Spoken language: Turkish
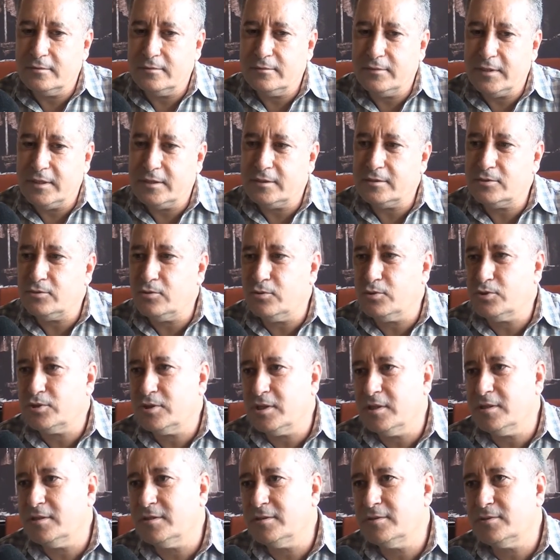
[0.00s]
ve
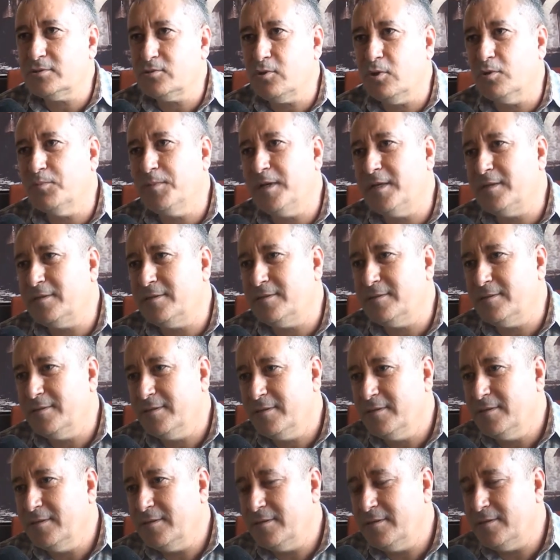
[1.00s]
sonuçta Soulmate
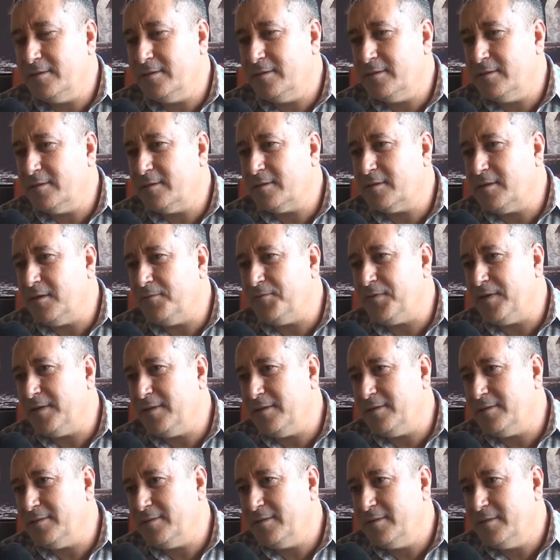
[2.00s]
e,
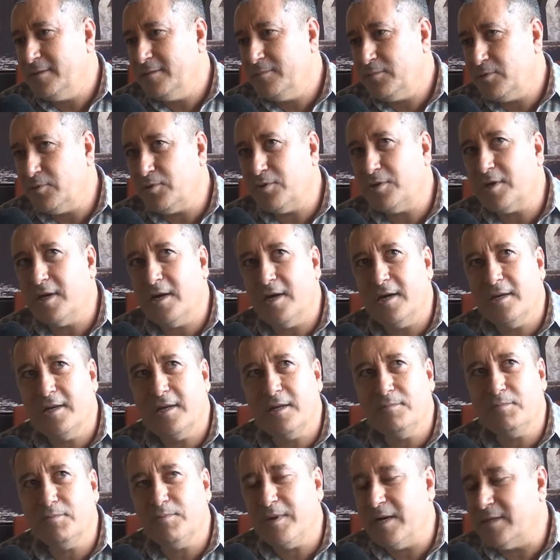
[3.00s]
kafeyi Bugünkü
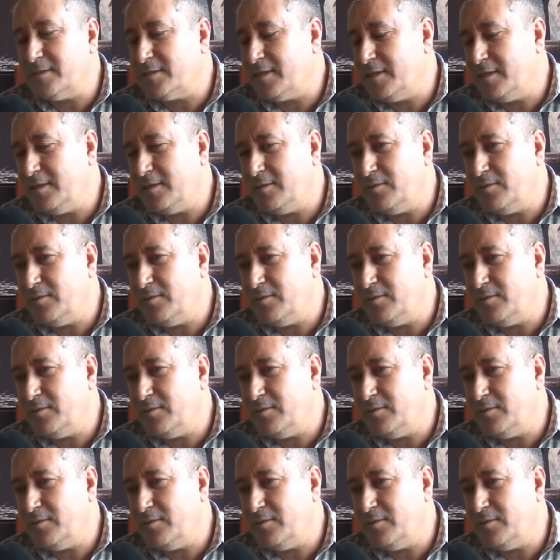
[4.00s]
haliyle bu mağazayı